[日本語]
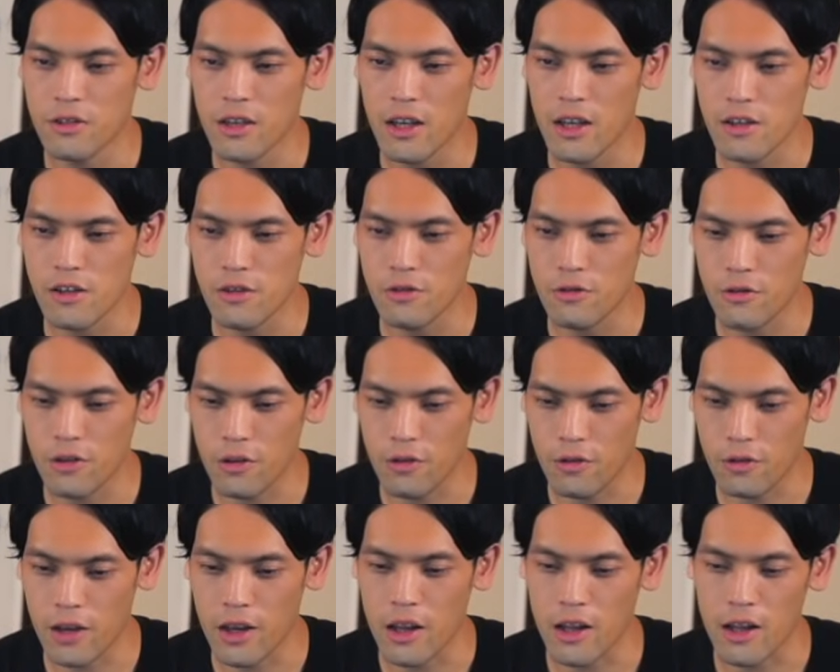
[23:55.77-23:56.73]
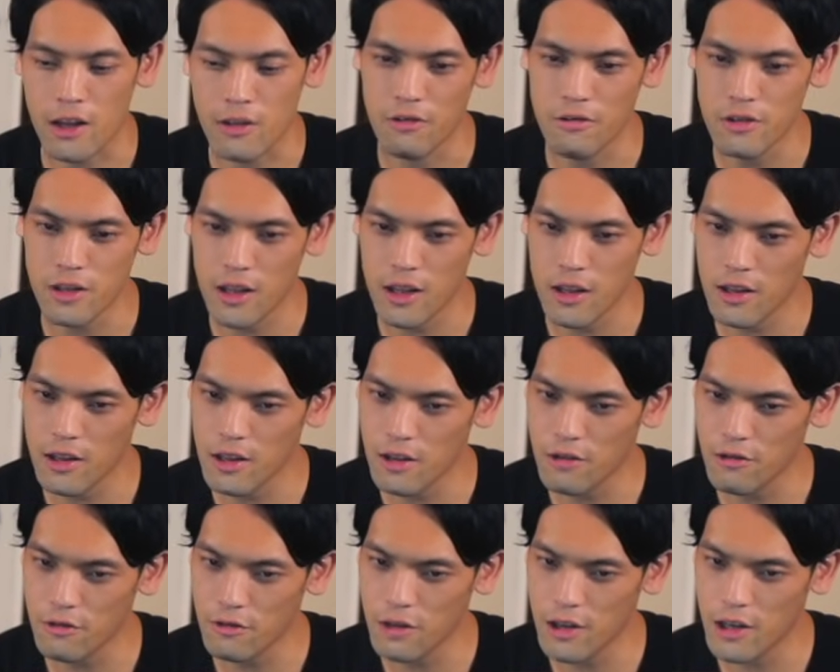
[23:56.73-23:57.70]
煎調理 OK な。湯煎で
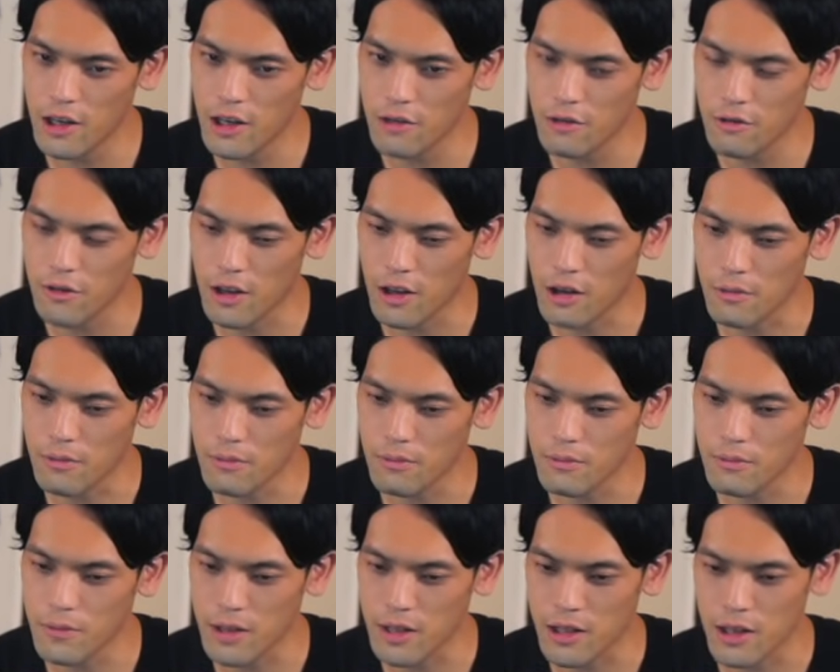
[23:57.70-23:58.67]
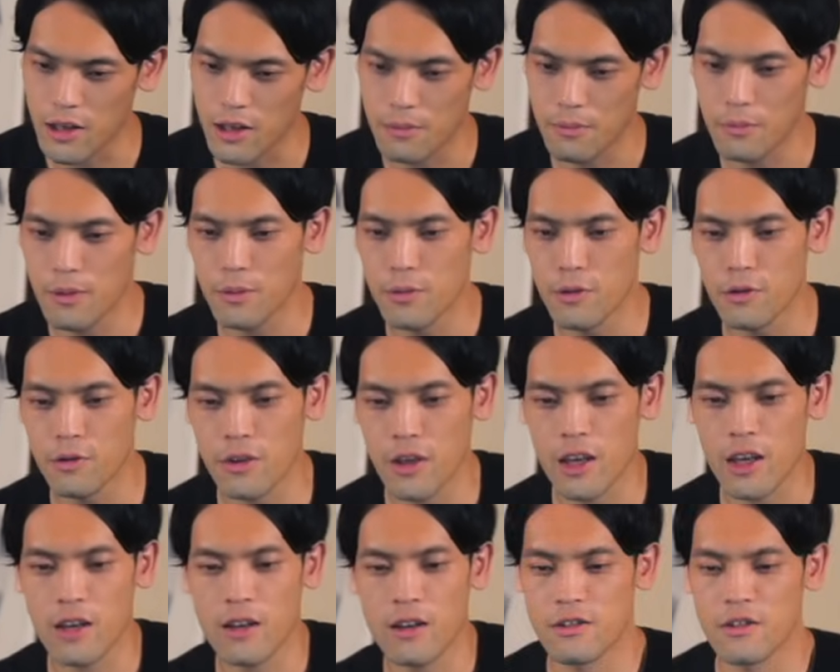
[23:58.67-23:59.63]
やると意外とね、また微妙
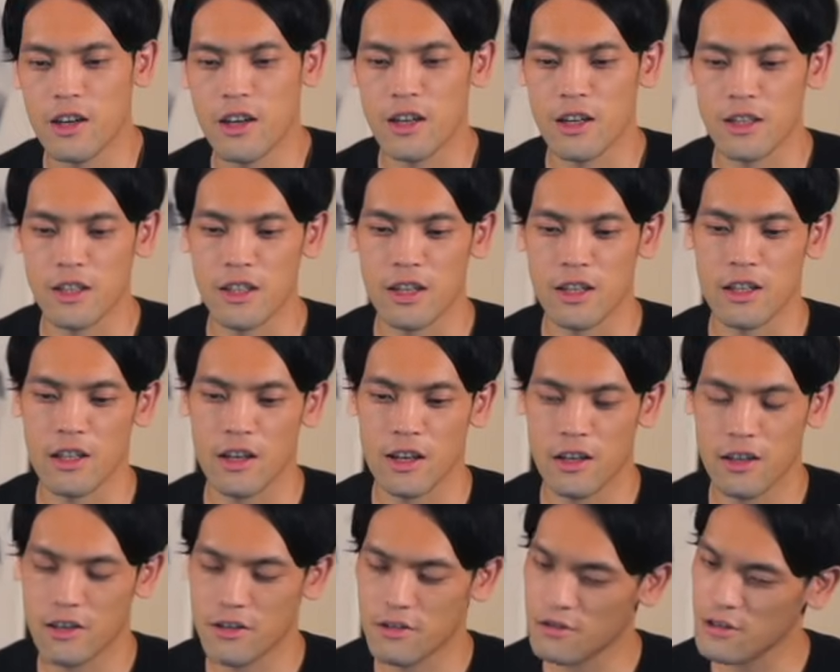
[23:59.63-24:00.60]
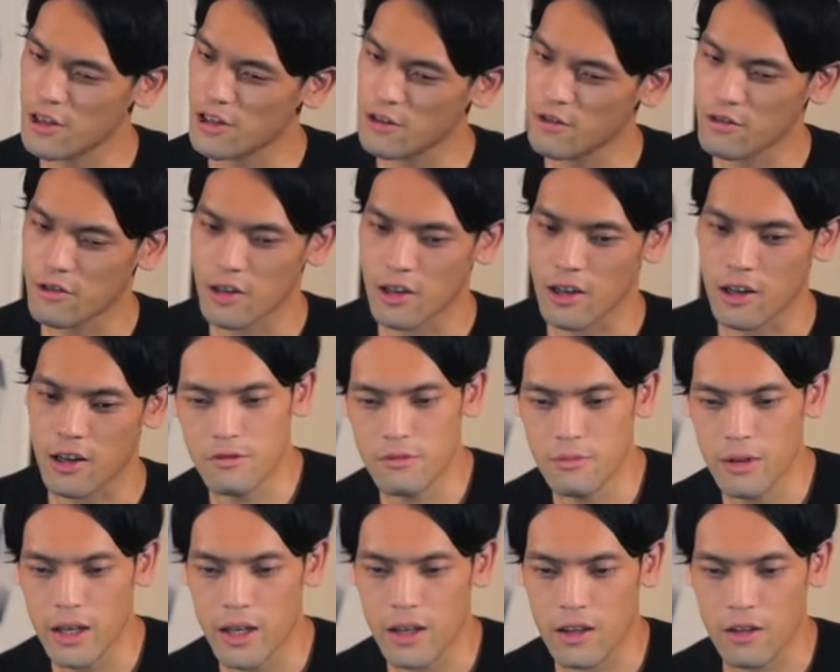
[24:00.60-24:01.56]
に質感が違ったり質感というかなんか
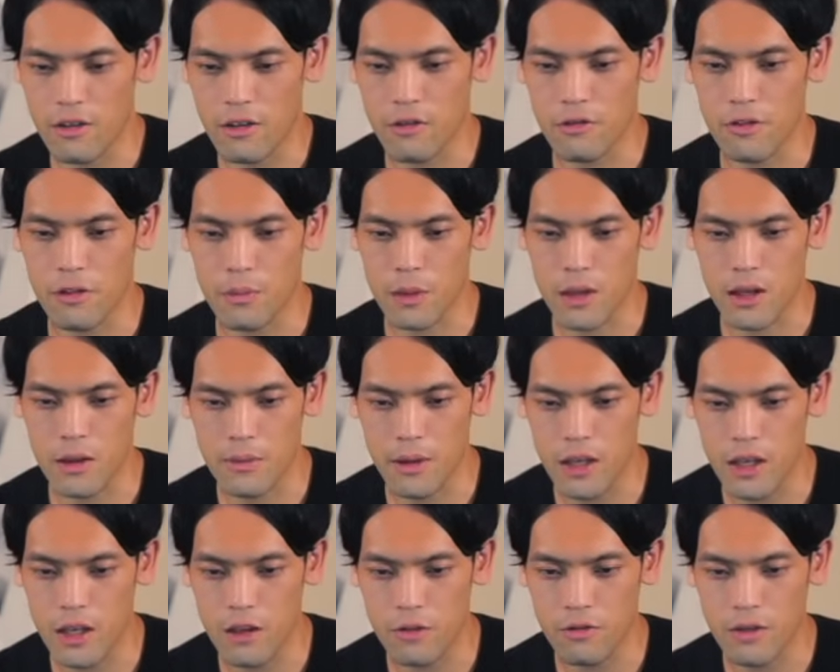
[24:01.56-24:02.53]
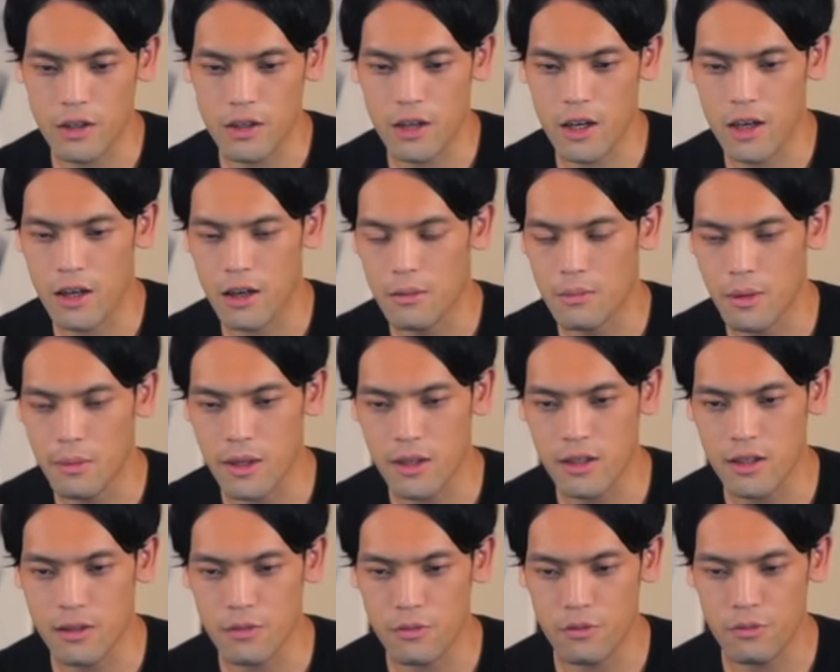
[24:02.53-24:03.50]
うまいんだよねこれやっぱ玉ねぎとかさ、まあ、
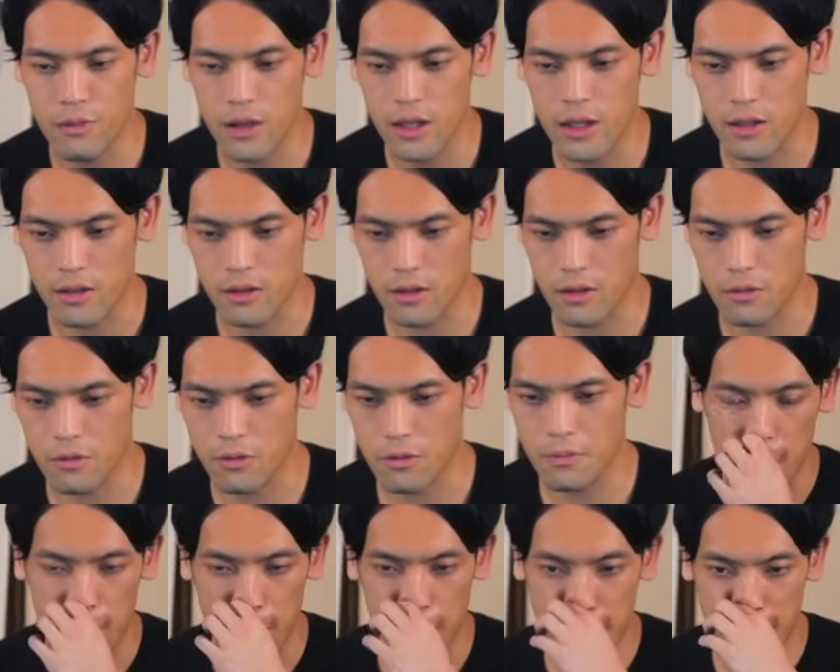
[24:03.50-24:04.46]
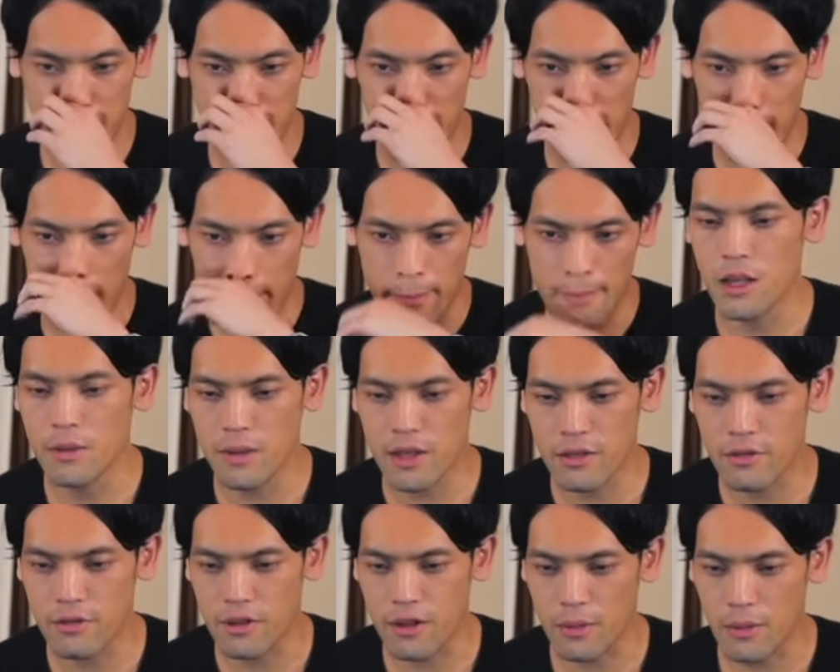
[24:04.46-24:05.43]
松屋もうまいんですけどレンジで
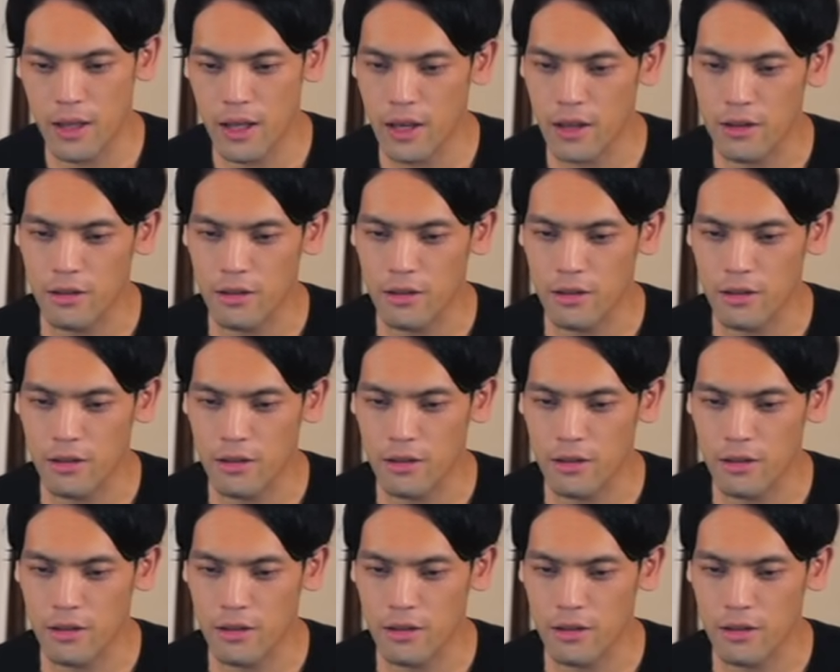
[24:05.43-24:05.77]
今すぐ食べたい